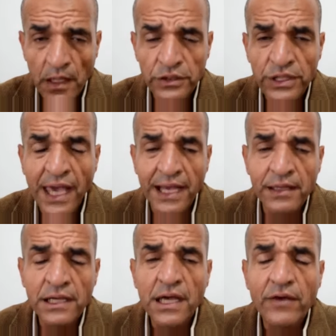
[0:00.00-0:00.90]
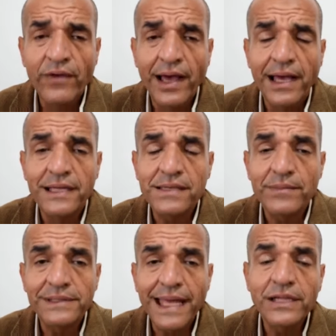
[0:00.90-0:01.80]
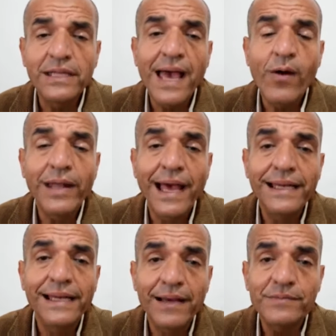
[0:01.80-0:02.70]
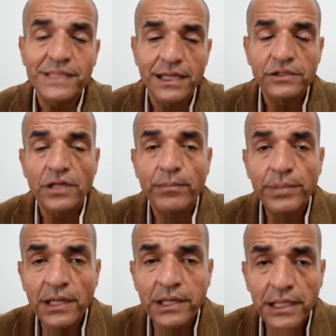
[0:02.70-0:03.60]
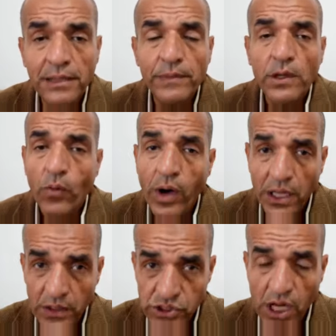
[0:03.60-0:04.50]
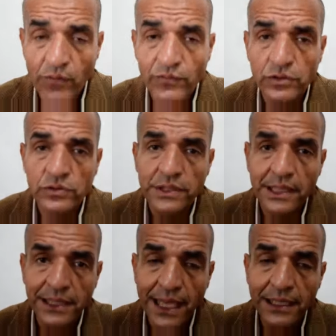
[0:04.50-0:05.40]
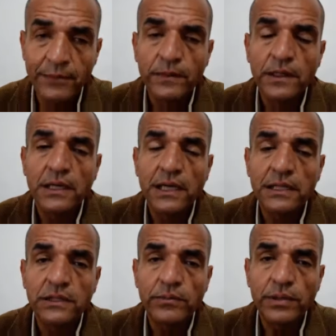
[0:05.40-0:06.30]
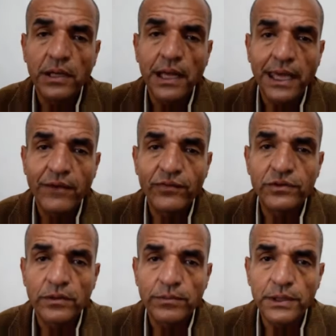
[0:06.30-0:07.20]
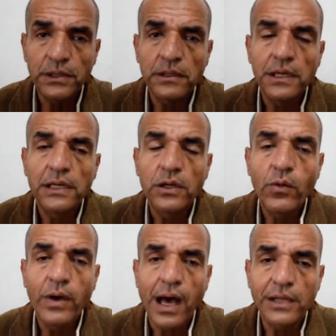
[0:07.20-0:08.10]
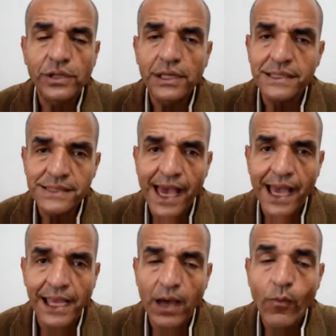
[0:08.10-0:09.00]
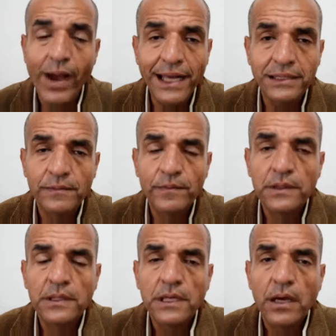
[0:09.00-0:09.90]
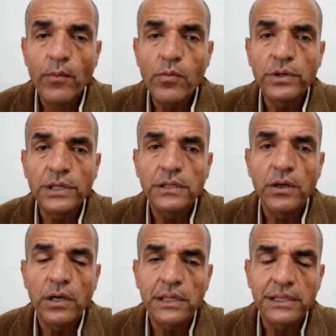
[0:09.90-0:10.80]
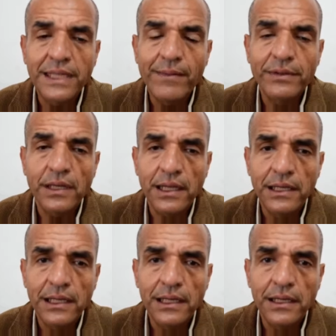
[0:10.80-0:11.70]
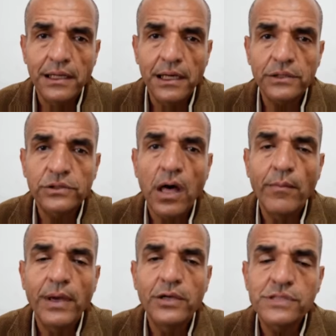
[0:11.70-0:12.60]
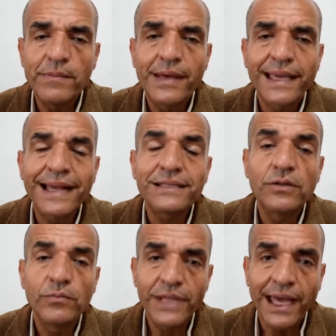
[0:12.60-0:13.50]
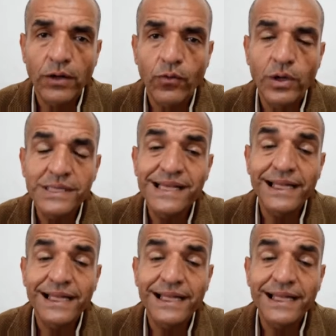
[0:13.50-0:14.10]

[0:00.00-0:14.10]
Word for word: دي حاجه فاذا بالتالي ده هو الحل الامثل التطبيق ليه وهشرحه في فيديو تاني التطبيق كيفيه التطبيق اللي هو عن طريق كذا حاجه واحد ممكن كتابه اعطاء ما يسمى كارت مدخن وهذا